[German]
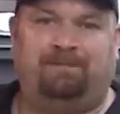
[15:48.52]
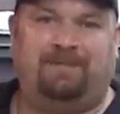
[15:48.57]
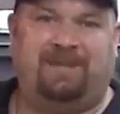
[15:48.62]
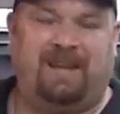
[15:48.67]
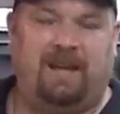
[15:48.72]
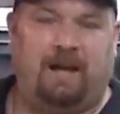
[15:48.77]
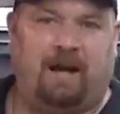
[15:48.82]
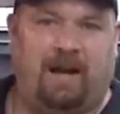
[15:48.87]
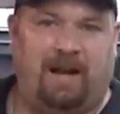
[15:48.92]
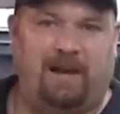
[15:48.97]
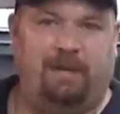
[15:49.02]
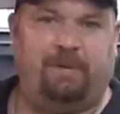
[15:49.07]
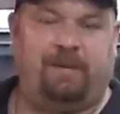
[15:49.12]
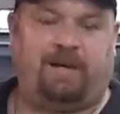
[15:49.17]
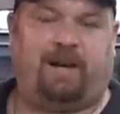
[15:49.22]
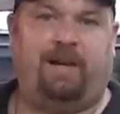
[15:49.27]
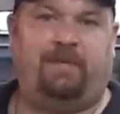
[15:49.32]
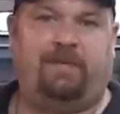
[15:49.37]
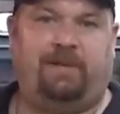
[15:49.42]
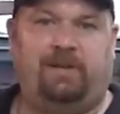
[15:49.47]
eine halbe,
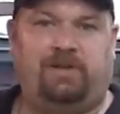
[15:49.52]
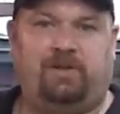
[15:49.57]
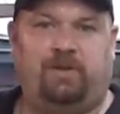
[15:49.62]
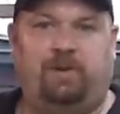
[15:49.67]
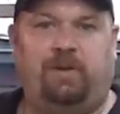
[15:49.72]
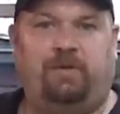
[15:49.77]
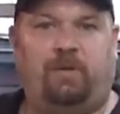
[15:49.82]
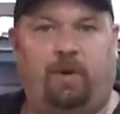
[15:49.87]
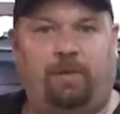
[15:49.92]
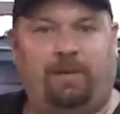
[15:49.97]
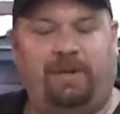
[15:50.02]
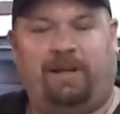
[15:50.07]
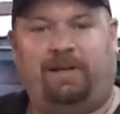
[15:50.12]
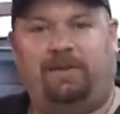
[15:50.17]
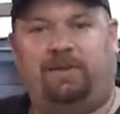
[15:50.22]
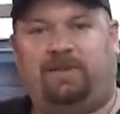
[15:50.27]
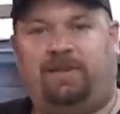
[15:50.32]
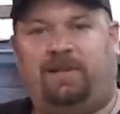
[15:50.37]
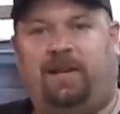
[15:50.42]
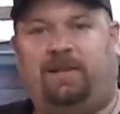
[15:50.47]
dreiviertel Stunde
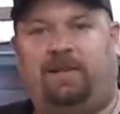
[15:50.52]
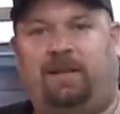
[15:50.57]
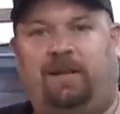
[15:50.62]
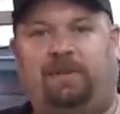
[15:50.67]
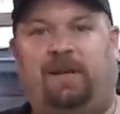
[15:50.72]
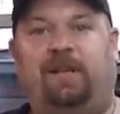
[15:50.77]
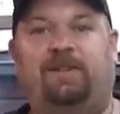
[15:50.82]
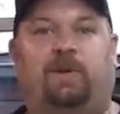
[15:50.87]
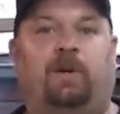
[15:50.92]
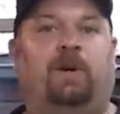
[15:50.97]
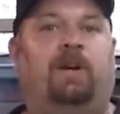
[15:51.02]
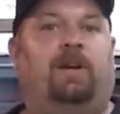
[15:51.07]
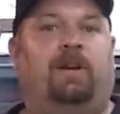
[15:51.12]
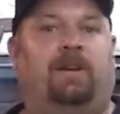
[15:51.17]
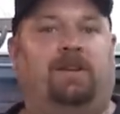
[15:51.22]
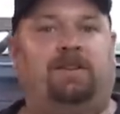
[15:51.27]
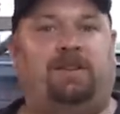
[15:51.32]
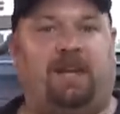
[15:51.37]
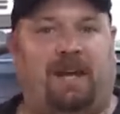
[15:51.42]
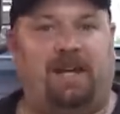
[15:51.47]
Vorbereitungszeit gehabt. Also
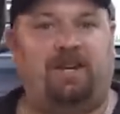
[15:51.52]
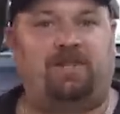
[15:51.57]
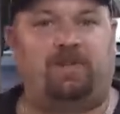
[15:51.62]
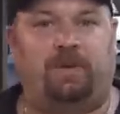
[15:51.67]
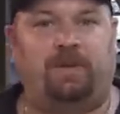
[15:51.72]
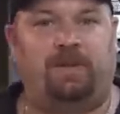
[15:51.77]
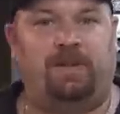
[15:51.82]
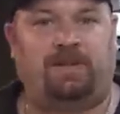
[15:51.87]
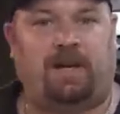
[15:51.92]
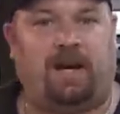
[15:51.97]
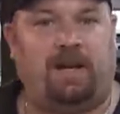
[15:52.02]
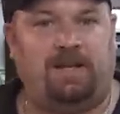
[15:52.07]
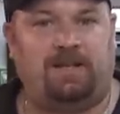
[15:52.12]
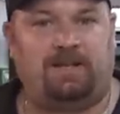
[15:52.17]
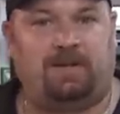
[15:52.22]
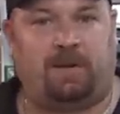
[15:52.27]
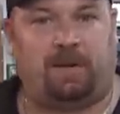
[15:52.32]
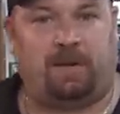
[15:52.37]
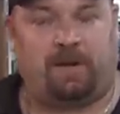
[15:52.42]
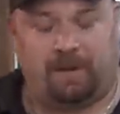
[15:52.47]
in drei Stunden ist
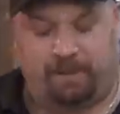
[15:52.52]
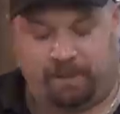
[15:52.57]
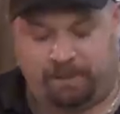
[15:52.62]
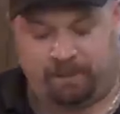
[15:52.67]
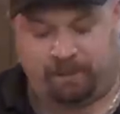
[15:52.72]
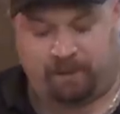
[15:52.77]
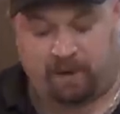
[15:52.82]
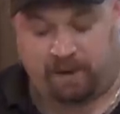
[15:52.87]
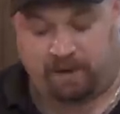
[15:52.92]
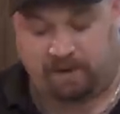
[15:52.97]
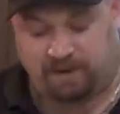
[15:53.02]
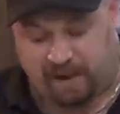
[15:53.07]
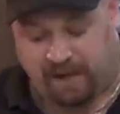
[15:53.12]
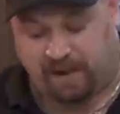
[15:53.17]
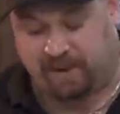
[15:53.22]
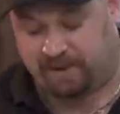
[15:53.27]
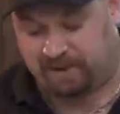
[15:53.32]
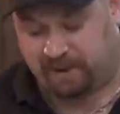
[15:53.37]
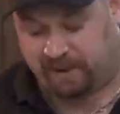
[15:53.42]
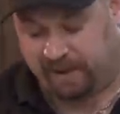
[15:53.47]
alles durch, ist
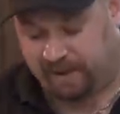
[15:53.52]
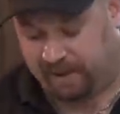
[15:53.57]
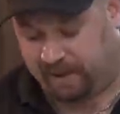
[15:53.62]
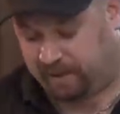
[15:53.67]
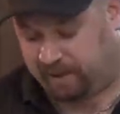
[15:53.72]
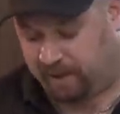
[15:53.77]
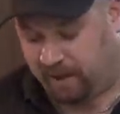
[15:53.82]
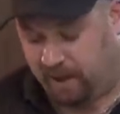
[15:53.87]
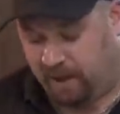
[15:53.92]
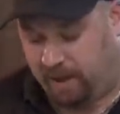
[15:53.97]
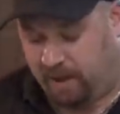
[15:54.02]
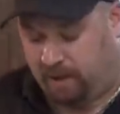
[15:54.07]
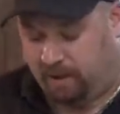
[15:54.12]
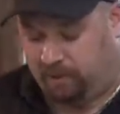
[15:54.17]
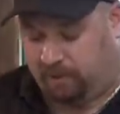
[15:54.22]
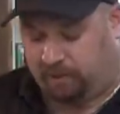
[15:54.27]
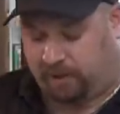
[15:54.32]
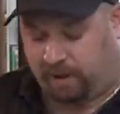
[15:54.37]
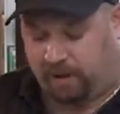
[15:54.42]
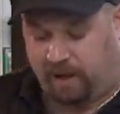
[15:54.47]
alles erledigt.
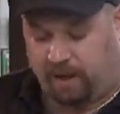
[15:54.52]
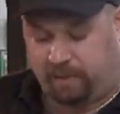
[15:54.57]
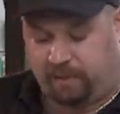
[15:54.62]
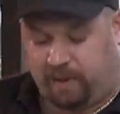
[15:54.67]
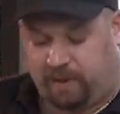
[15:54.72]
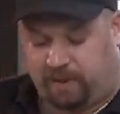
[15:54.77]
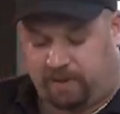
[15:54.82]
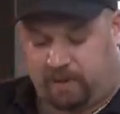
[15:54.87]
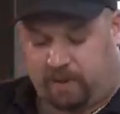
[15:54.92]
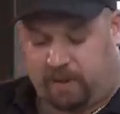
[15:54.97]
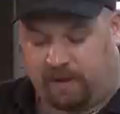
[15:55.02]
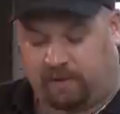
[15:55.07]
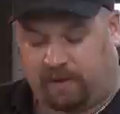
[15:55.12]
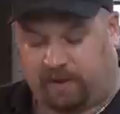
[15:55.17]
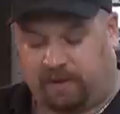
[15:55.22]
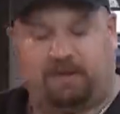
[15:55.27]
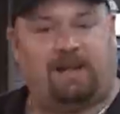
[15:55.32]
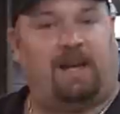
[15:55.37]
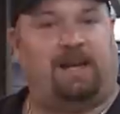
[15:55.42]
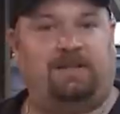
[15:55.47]
Und dann habt ihr so ein
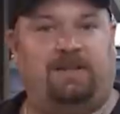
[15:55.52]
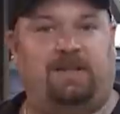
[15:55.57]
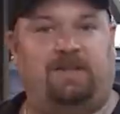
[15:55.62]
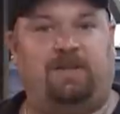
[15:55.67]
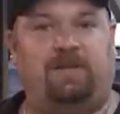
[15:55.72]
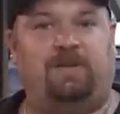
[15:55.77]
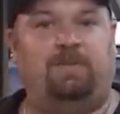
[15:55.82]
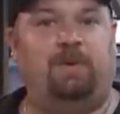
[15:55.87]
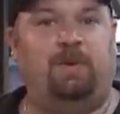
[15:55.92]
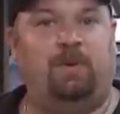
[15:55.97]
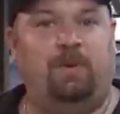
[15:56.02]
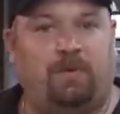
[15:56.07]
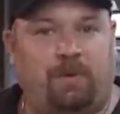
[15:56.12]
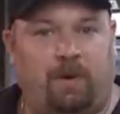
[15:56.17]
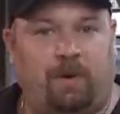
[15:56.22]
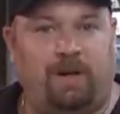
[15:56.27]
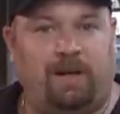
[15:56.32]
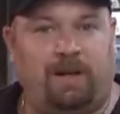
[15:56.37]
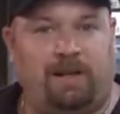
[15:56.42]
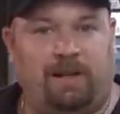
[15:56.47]
fantastisches Menü
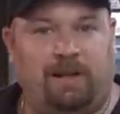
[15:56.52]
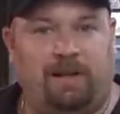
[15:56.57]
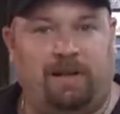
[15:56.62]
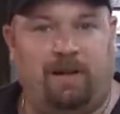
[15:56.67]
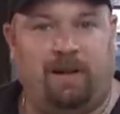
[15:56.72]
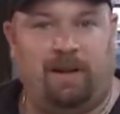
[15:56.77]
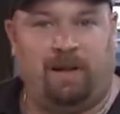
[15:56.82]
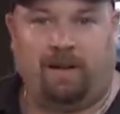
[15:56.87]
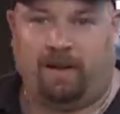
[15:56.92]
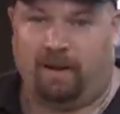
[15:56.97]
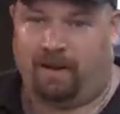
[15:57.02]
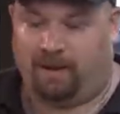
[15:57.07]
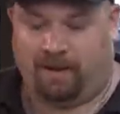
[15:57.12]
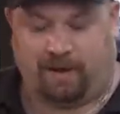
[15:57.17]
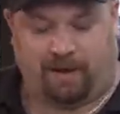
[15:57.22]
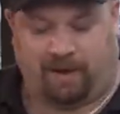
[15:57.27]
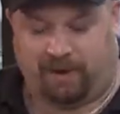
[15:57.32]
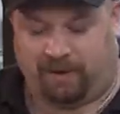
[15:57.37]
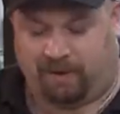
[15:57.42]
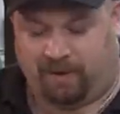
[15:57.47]
vor euch liegen.
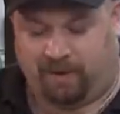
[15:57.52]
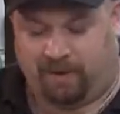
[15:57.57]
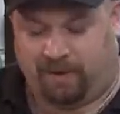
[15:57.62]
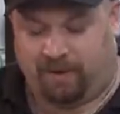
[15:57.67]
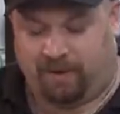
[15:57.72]
Also,